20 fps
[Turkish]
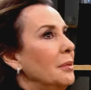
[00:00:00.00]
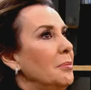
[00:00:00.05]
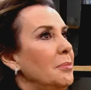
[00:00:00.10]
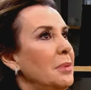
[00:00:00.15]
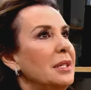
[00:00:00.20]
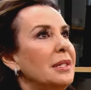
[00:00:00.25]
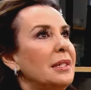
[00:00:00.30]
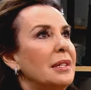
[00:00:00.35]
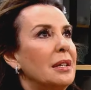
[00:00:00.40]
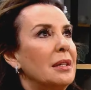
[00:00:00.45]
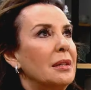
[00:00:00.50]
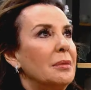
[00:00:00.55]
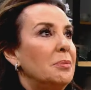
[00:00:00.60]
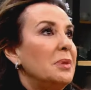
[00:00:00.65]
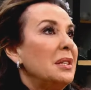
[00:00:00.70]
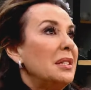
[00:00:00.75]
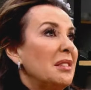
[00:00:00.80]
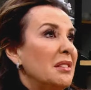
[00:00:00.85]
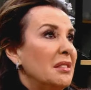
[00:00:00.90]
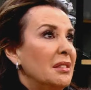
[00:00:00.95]
Bisk. Karış,
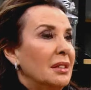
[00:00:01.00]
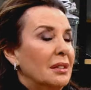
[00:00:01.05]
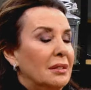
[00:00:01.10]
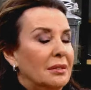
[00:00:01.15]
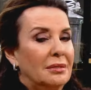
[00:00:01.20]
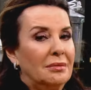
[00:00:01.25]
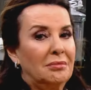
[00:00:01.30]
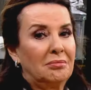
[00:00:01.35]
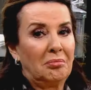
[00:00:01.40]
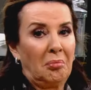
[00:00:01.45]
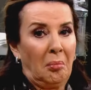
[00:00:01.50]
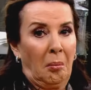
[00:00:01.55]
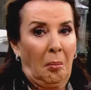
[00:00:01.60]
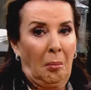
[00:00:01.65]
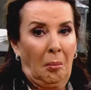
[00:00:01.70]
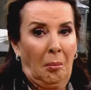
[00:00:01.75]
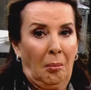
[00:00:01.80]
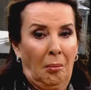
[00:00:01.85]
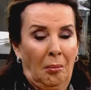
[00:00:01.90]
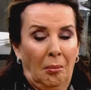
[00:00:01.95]
bisk yapacağız.
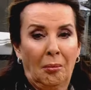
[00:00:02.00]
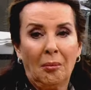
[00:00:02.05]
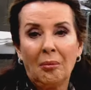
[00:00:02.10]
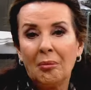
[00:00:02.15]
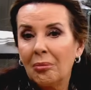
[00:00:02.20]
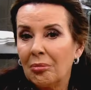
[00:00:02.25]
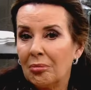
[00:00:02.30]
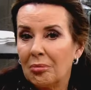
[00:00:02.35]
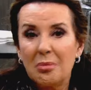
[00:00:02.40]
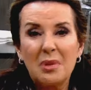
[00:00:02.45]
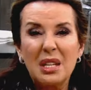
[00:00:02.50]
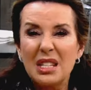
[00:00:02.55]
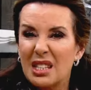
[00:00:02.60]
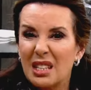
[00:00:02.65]
Biski falan